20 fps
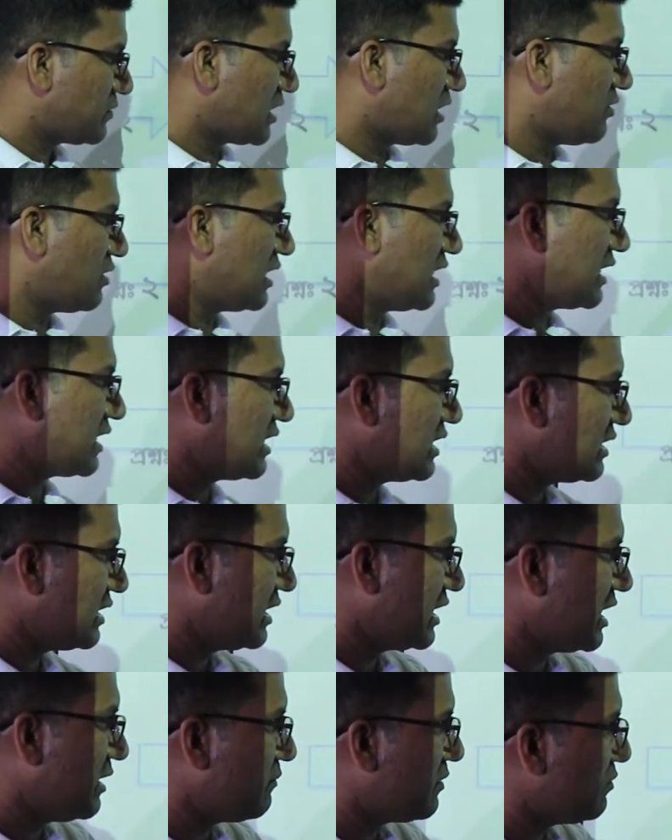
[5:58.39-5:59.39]
তাহলে এখানে
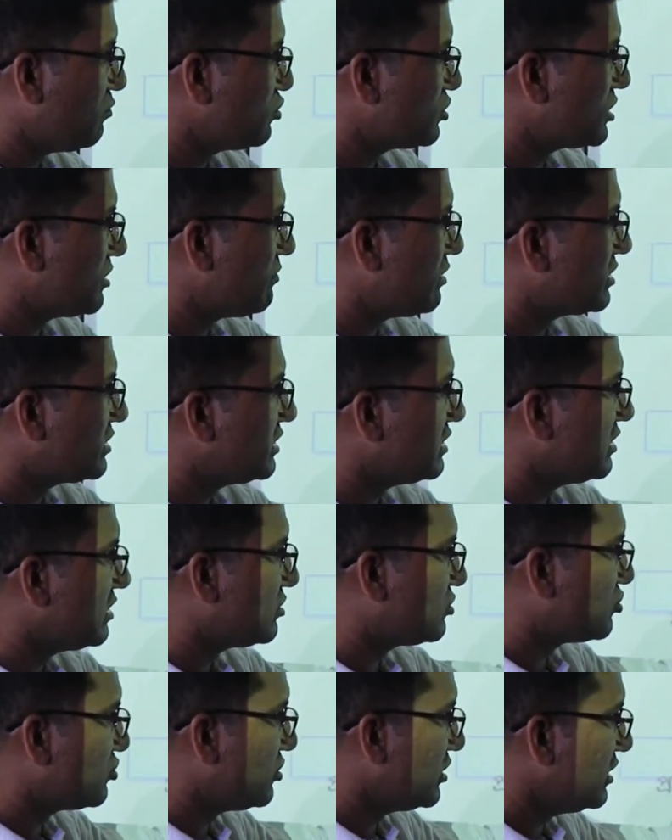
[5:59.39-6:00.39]
দেখে আমরা বুঝতে পারছি
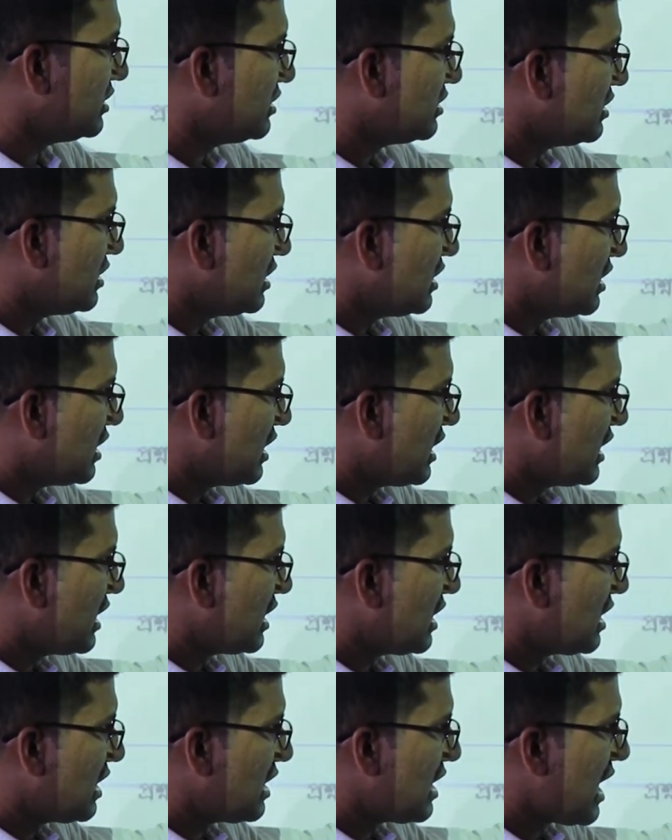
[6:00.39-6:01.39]
নিশ্চয়ই
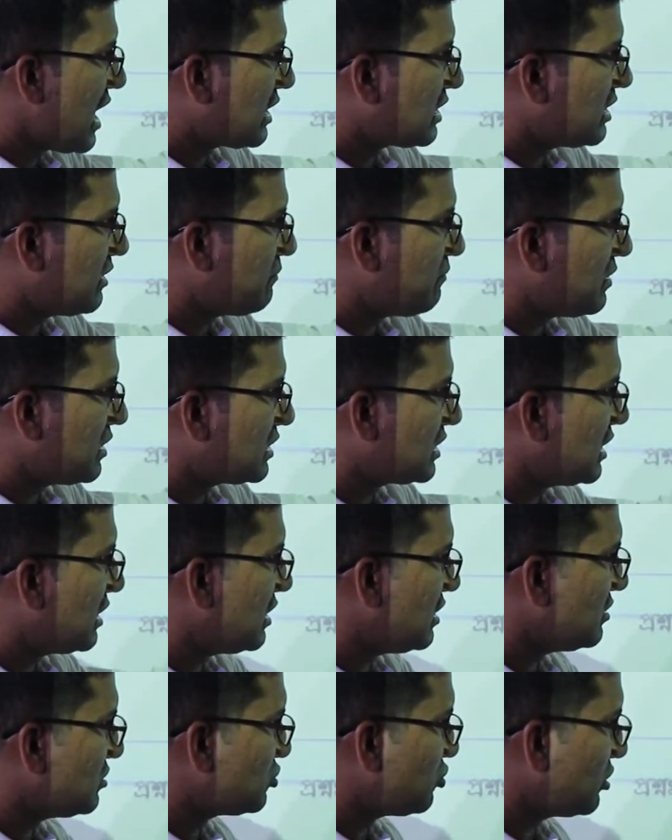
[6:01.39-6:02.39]
এক নাম্বারটা
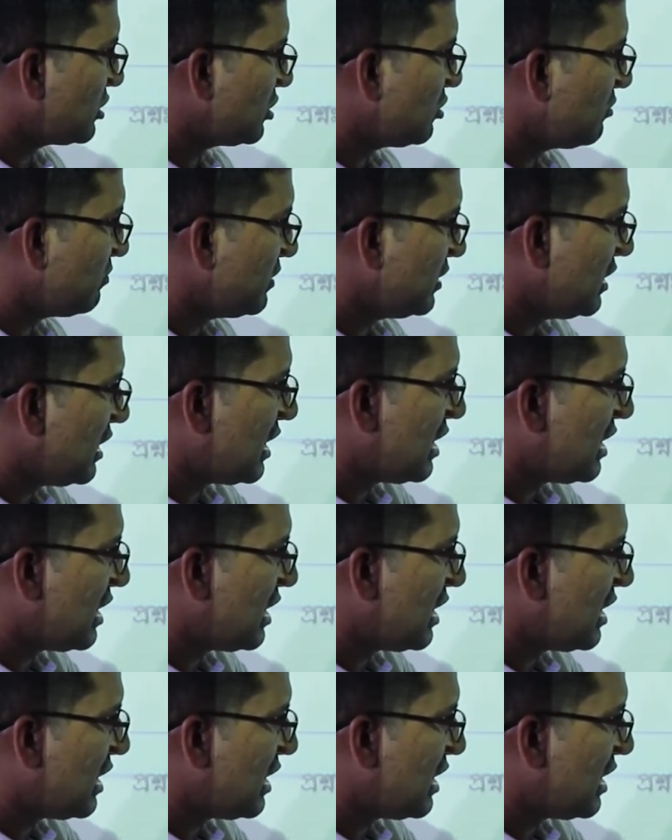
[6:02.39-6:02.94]
সঠিক হবে